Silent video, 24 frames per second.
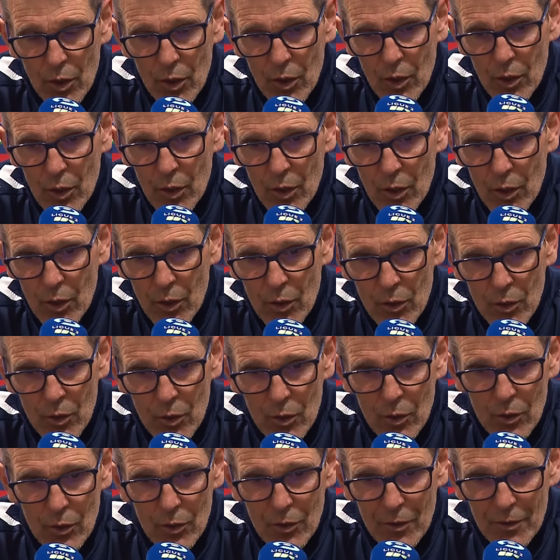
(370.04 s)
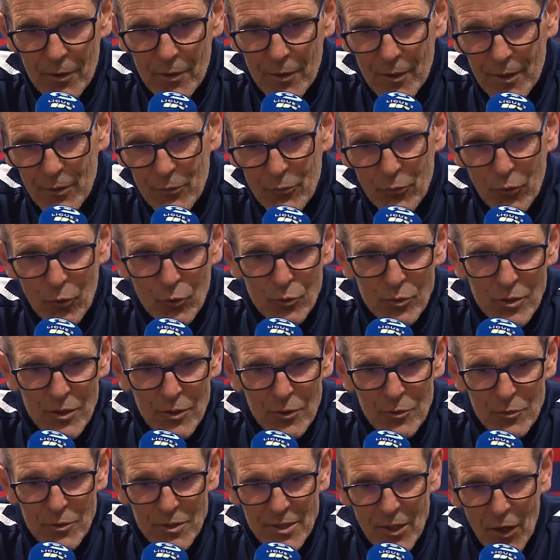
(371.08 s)
euh, il faut
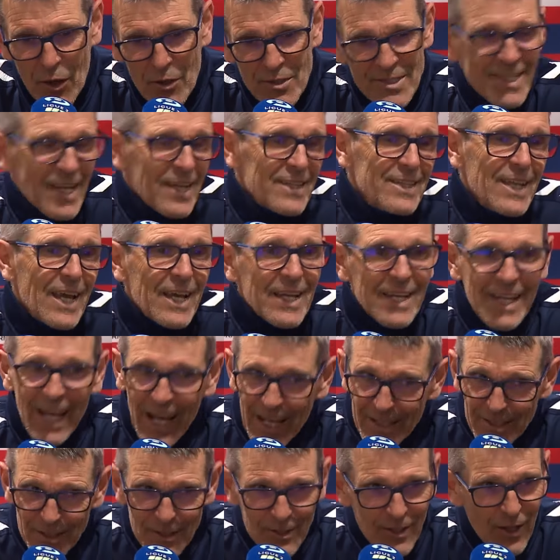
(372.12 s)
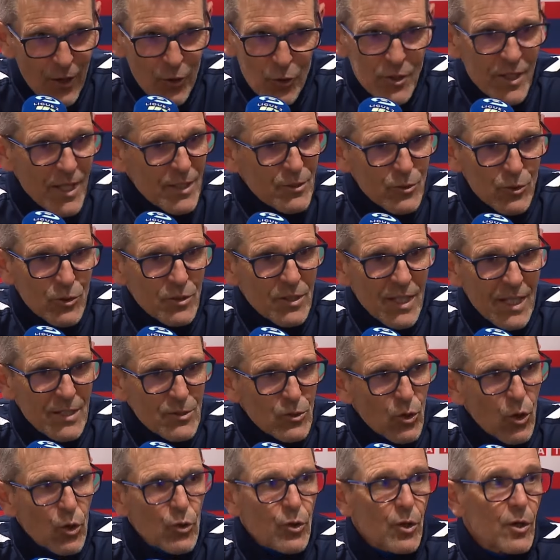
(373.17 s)
un certain cadre dans le
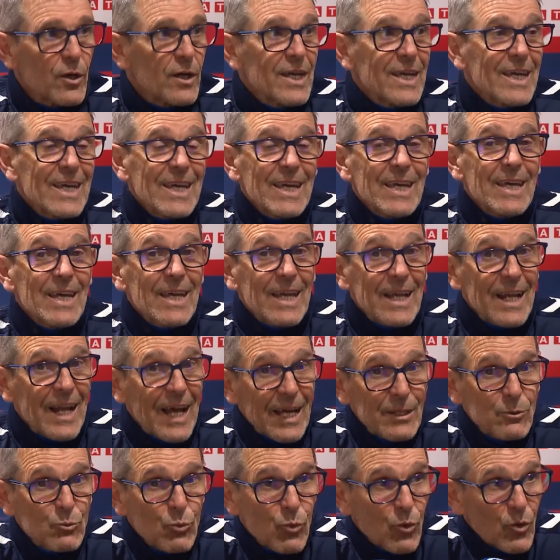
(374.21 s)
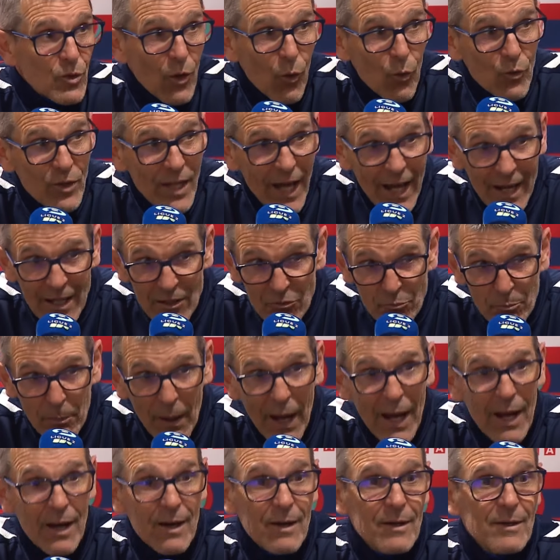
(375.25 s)
désordre. Et, là, nous, on n'arrive
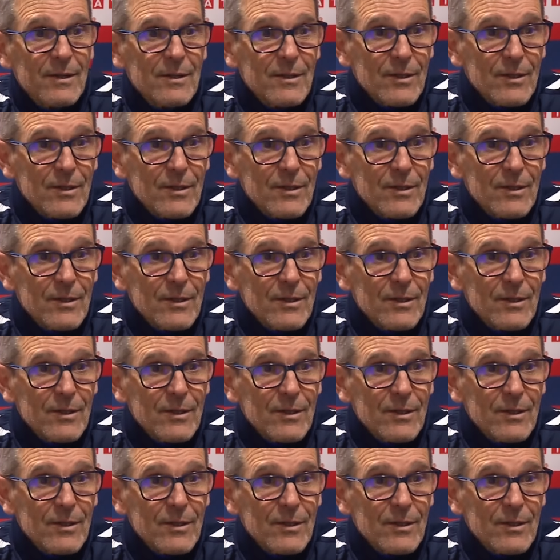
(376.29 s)
pas.